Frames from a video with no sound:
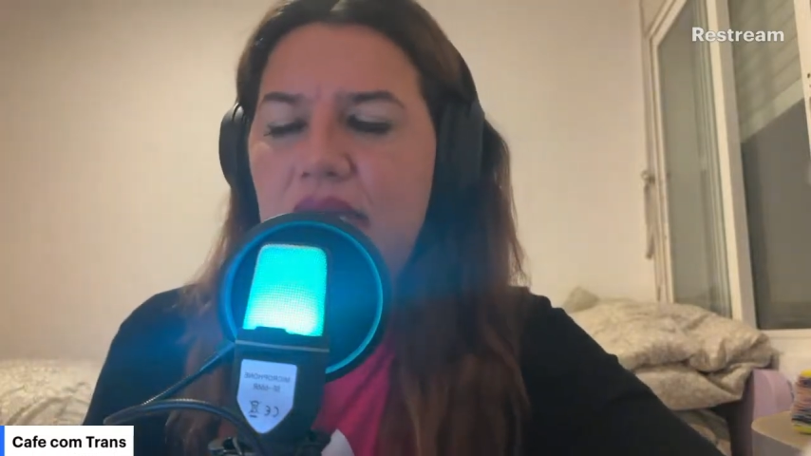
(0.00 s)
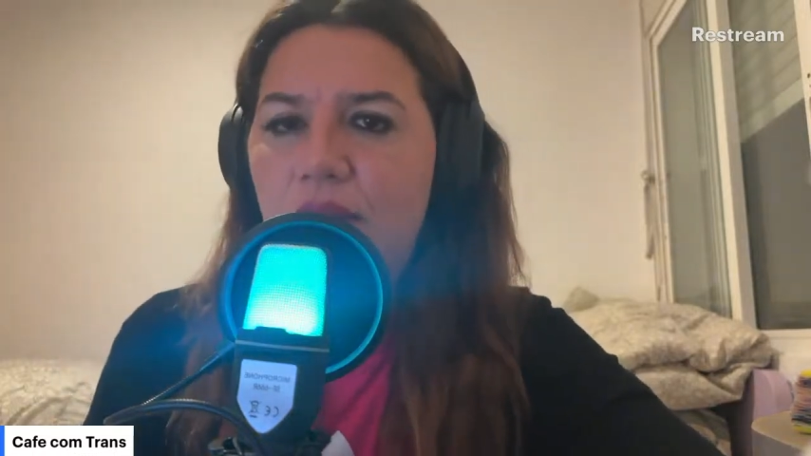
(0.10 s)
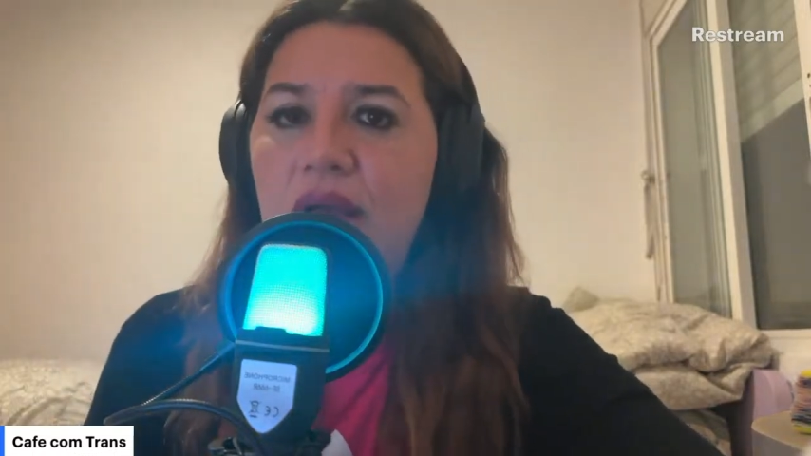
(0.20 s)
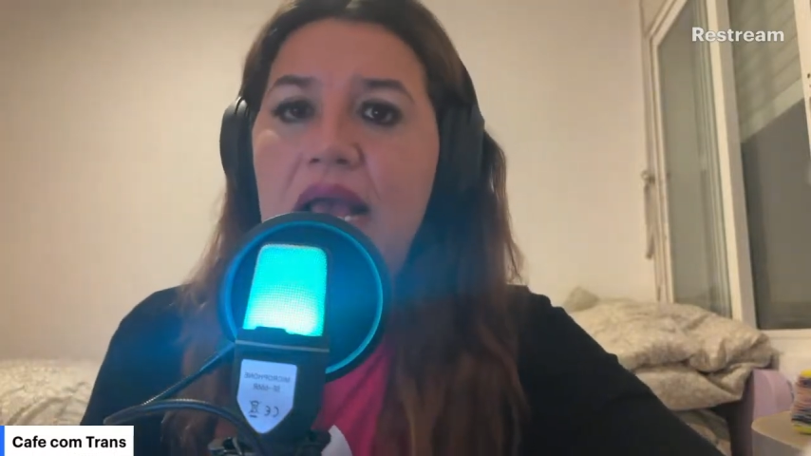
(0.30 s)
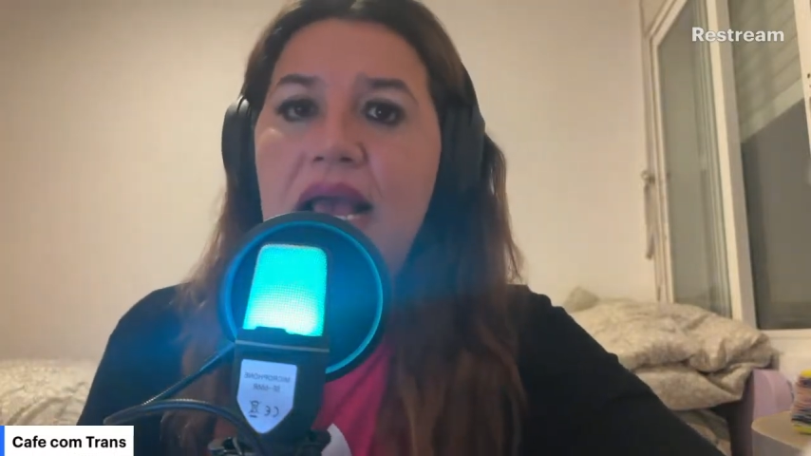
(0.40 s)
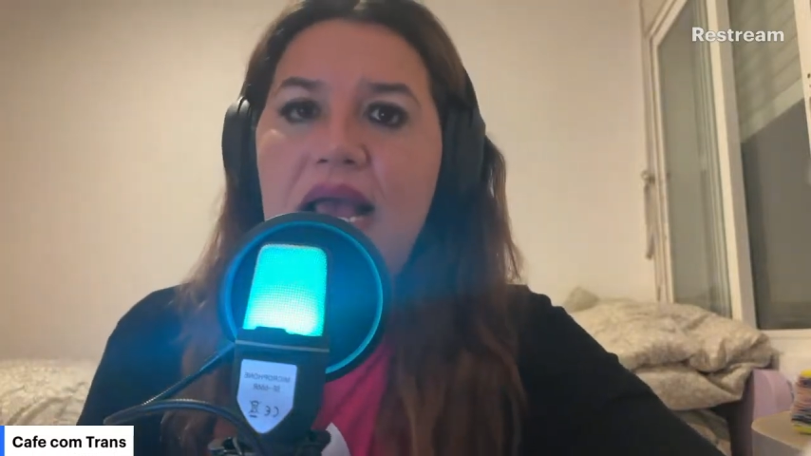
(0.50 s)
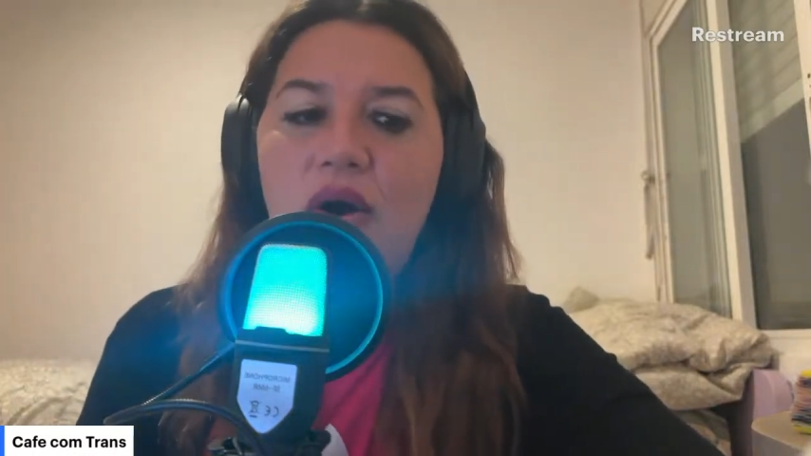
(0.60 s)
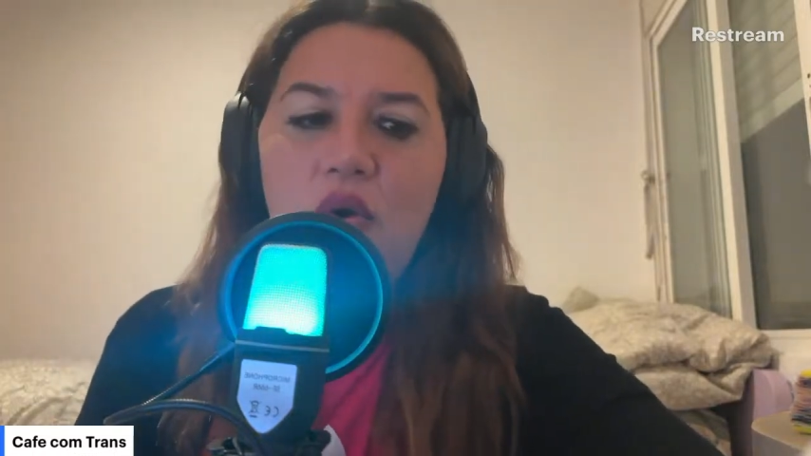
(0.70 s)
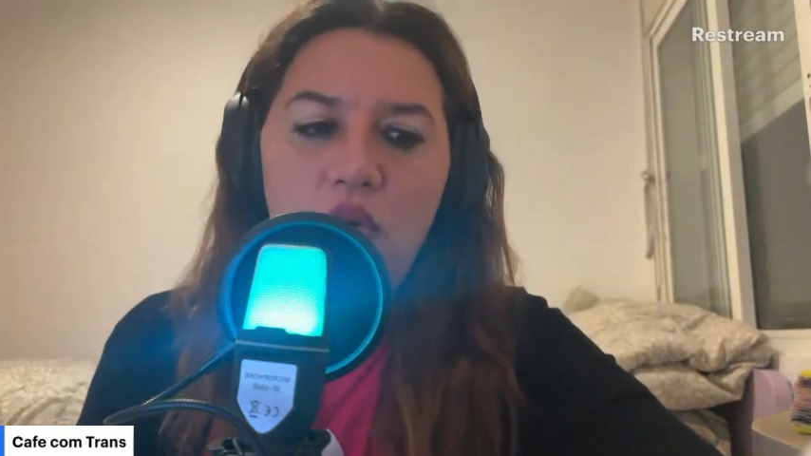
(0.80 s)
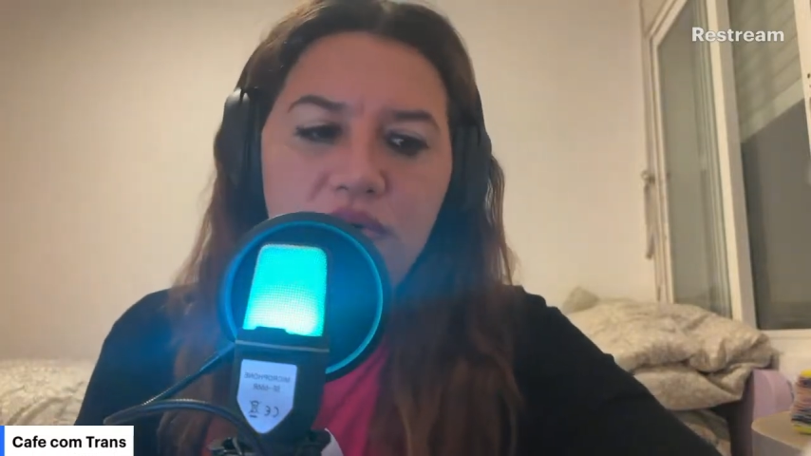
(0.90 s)
não.
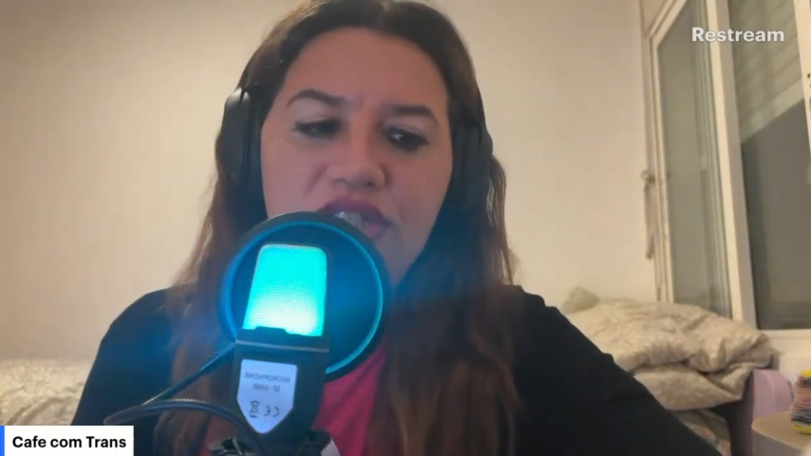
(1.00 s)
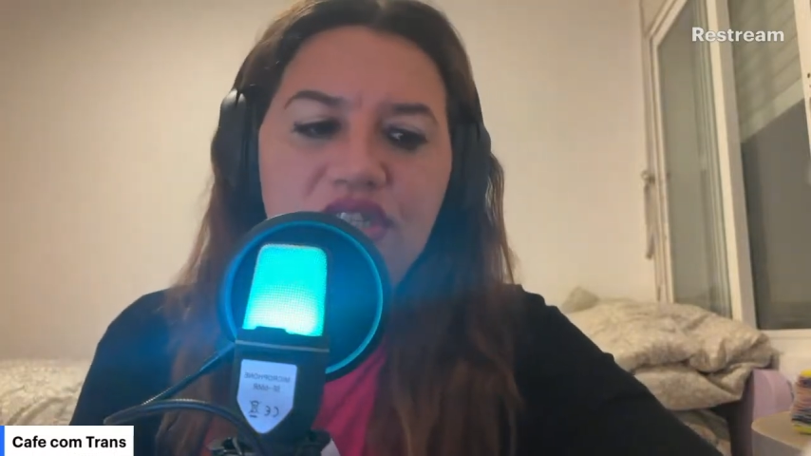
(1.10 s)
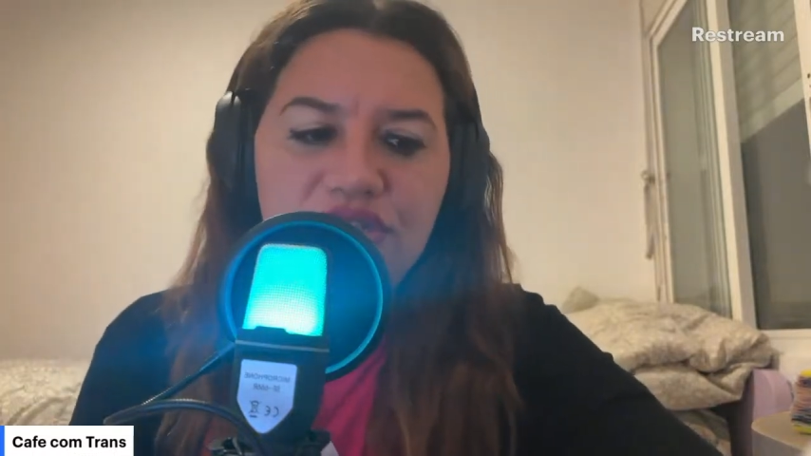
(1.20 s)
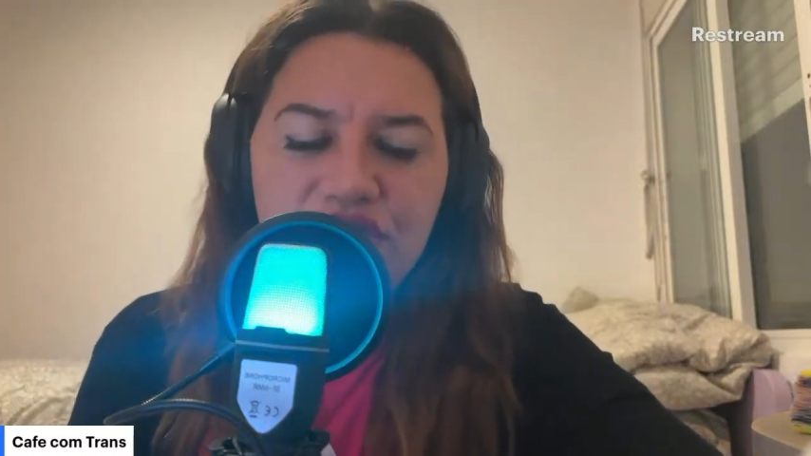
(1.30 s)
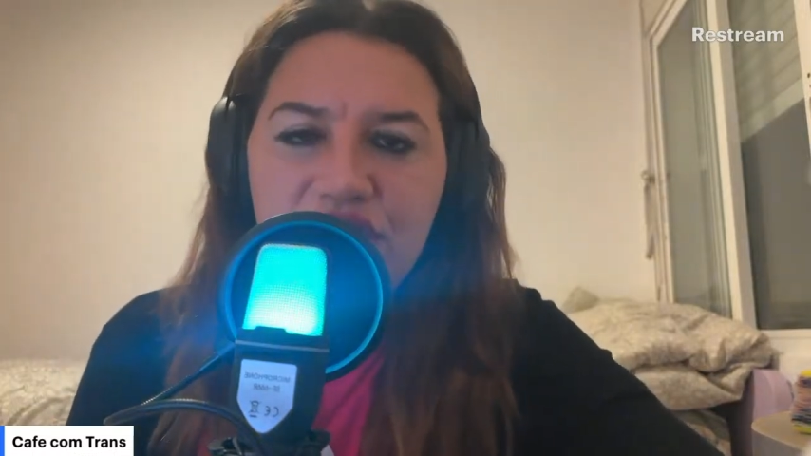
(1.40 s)
Hoje em